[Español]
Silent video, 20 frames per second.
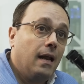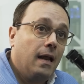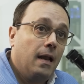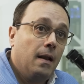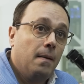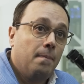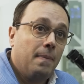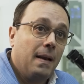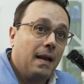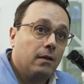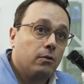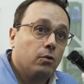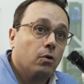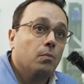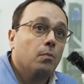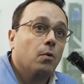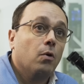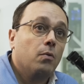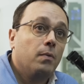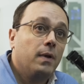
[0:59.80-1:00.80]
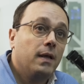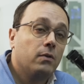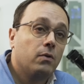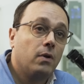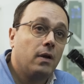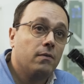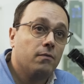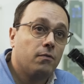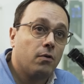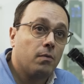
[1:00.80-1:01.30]
el plato, volviendo
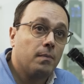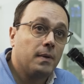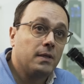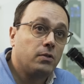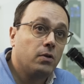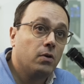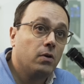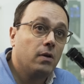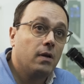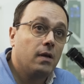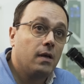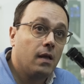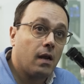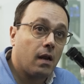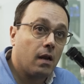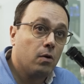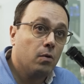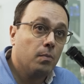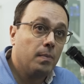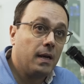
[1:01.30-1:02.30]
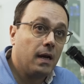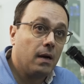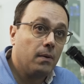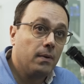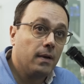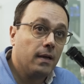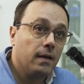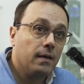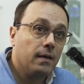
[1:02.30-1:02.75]
la información irrecuperable.